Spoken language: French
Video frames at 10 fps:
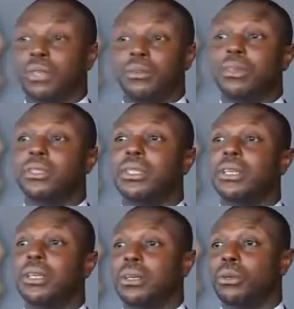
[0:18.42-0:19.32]
nous avons
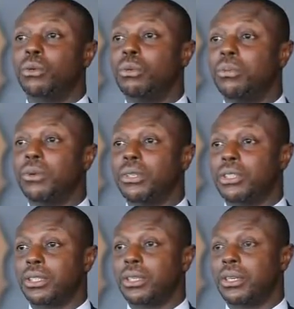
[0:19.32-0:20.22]
lancé euh, le groupe
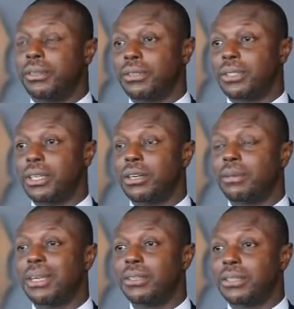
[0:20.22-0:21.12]
Orange, et France
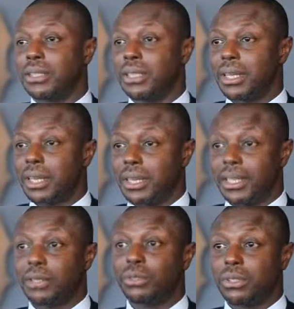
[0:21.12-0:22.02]
Télécom a lancé un
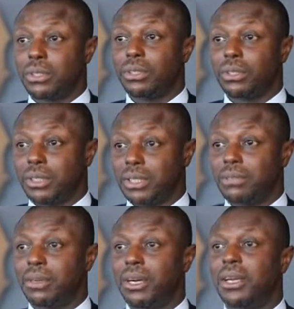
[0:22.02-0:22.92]
technocentre en Côte
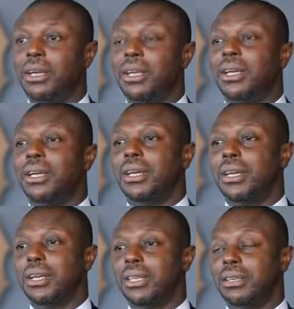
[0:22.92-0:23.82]
d'Ivoire
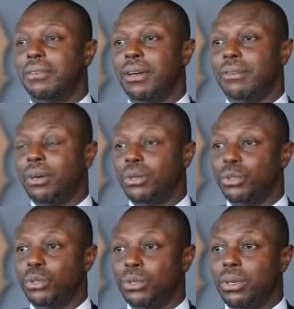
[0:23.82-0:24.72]
euh, qui va avoir
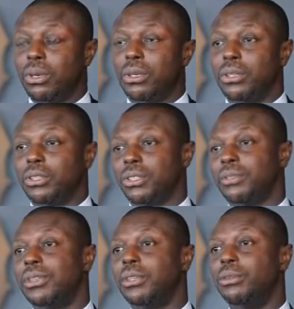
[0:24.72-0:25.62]
le jour en
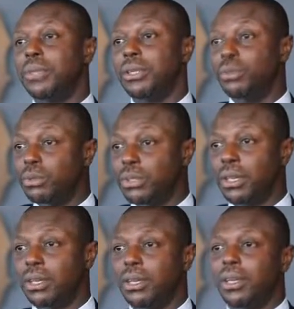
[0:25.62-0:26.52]
janvier
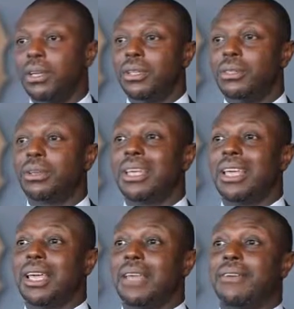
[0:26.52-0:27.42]
2012, donc
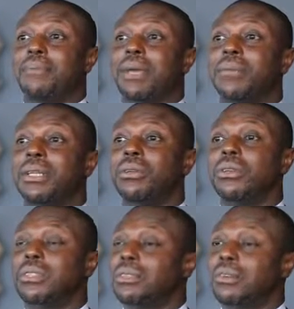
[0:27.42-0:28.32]
et va permettre de
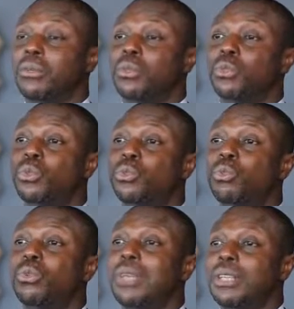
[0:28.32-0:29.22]
lancer vraiment
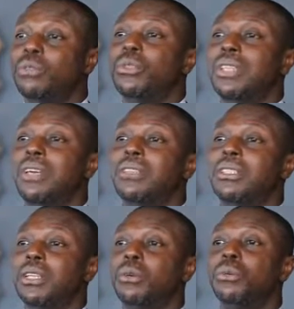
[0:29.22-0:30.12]
tous les nouveaux
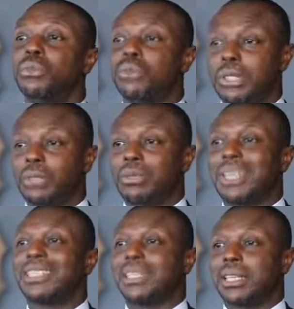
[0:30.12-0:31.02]
services et des contenus qui sont
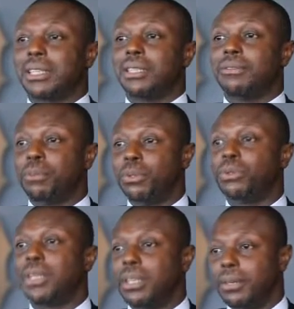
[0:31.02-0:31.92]
très attractifs pour
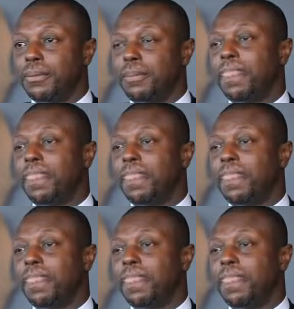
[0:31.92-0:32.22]
nos clients.